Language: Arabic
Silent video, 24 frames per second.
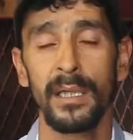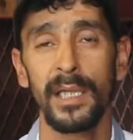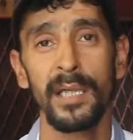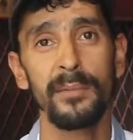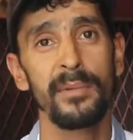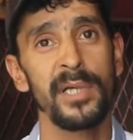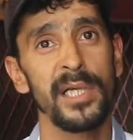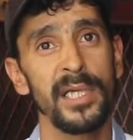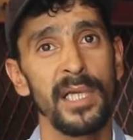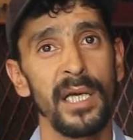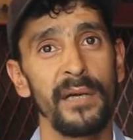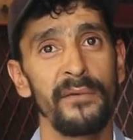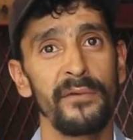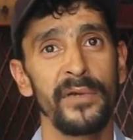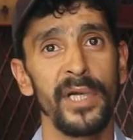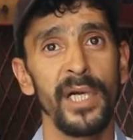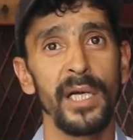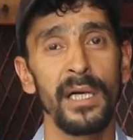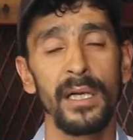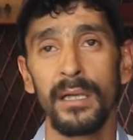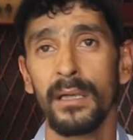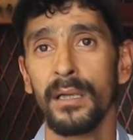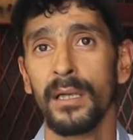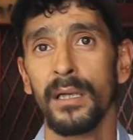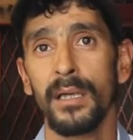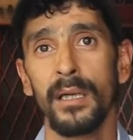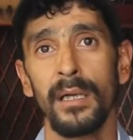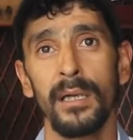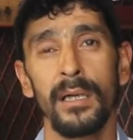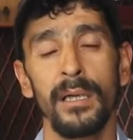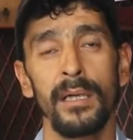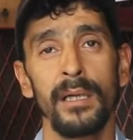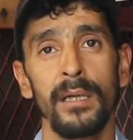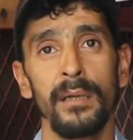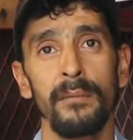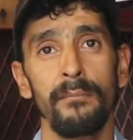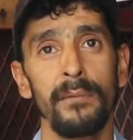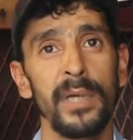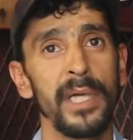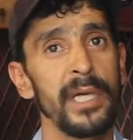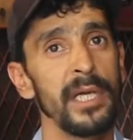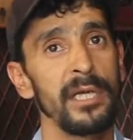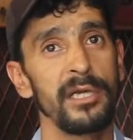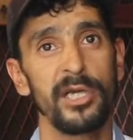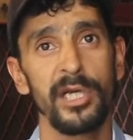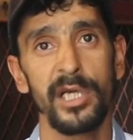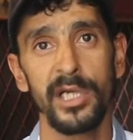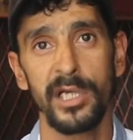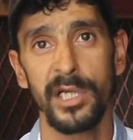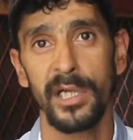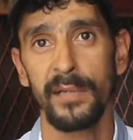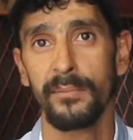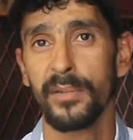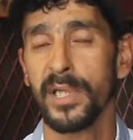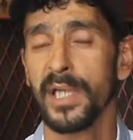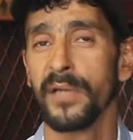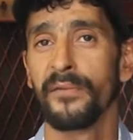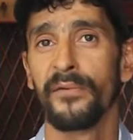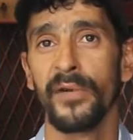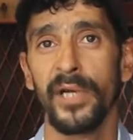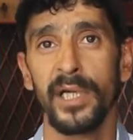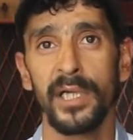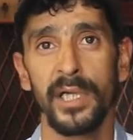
اللي مستافده ما كتجيش بصفه